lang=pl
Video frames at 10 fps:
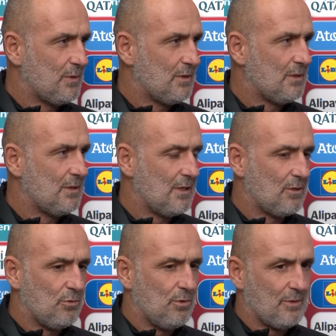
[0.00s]
e,
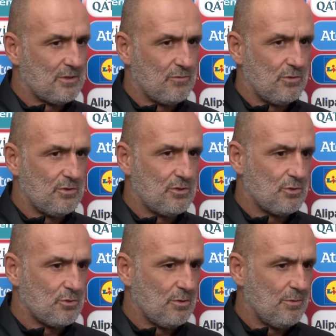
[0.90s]
reagują, jak zawodnicy się czują.